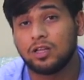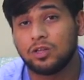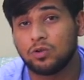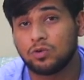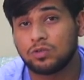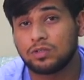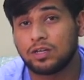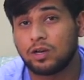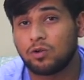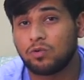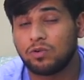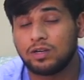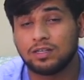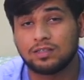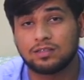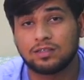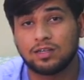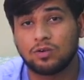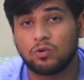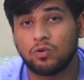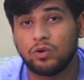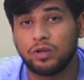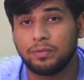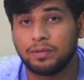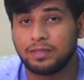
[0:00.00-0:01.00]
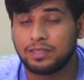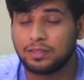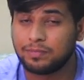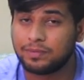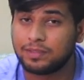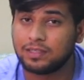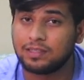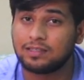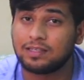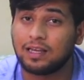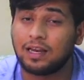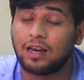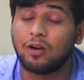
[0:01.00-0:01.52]
2019 से कोई भी
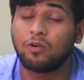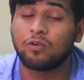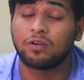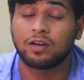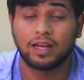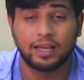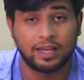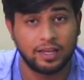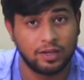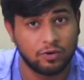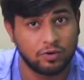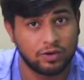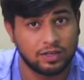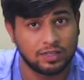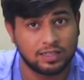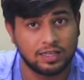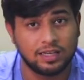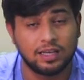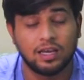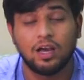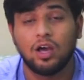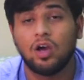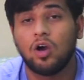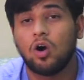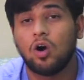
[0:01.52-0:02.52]
जिप्सी सेल आउट नहीं हो रही थी